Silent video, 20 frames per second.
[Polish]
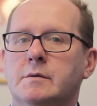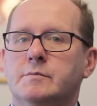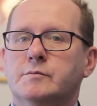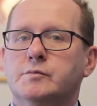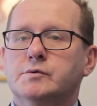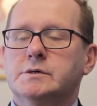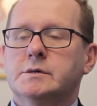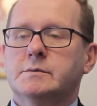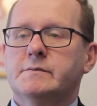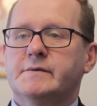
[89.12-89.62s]

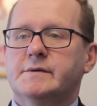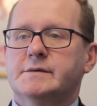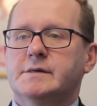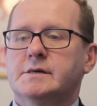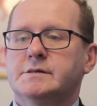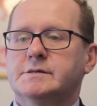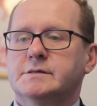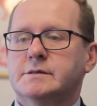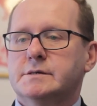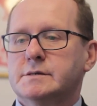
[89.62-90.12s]
budżet
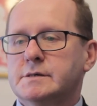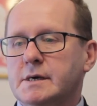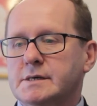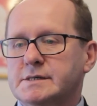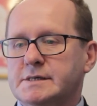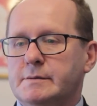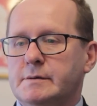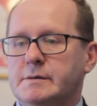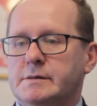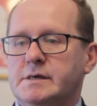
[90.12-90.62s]
obywatelski, jak
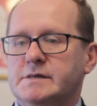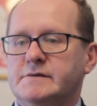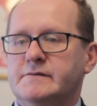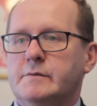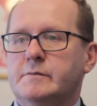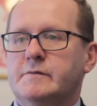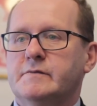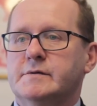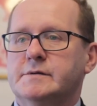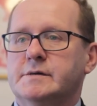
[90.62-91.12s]
sama nazwa
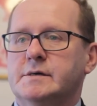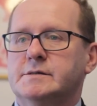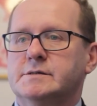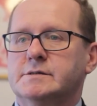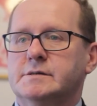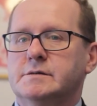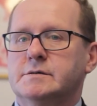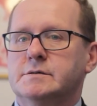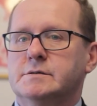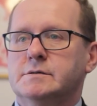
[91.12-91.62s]

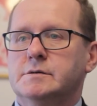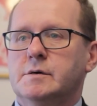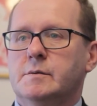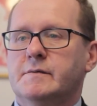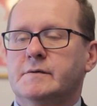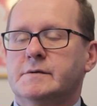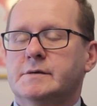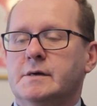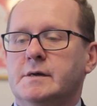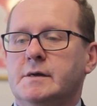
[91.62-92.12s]
obywatelski. I
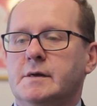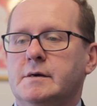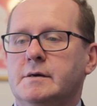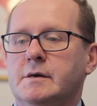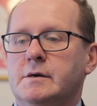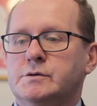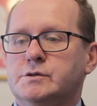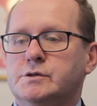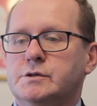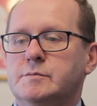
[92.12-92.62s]
obywatele,
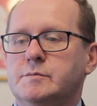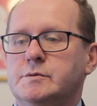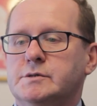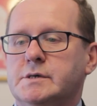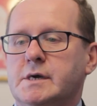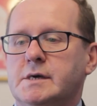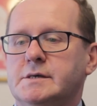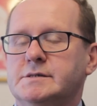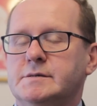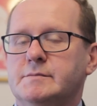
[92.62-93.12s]
czyli
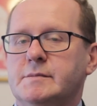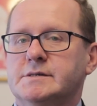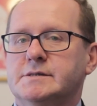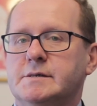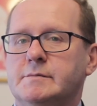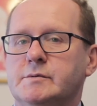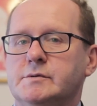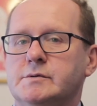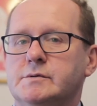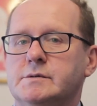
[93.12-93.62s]
mieszkańcy
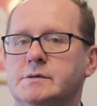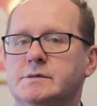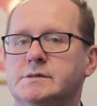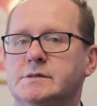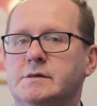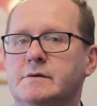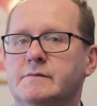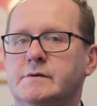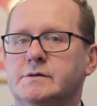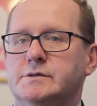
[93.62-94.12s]
miasta będą
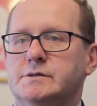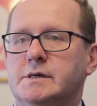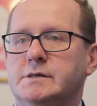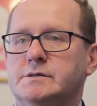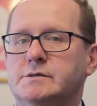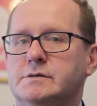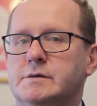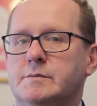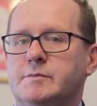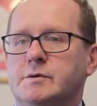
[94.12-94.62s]
decydować, na
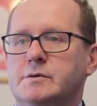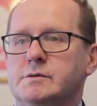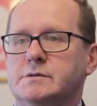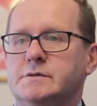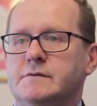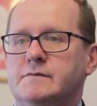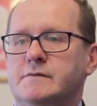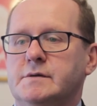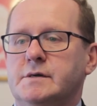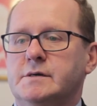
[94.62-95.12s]
co te
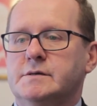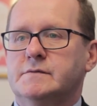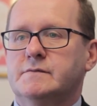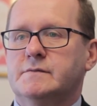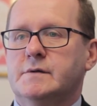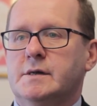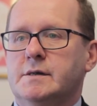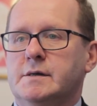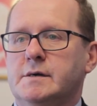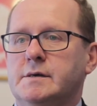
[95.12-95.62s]
pieniądze wydać w
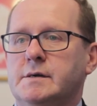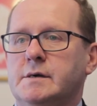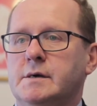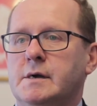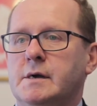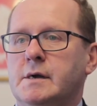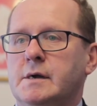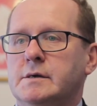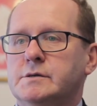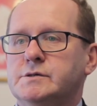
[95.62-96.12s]
danej
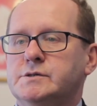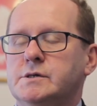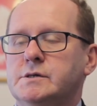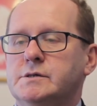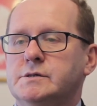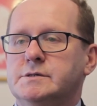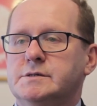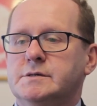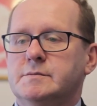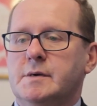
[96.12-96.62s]

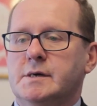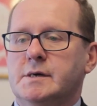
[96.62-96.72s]
dzielnicy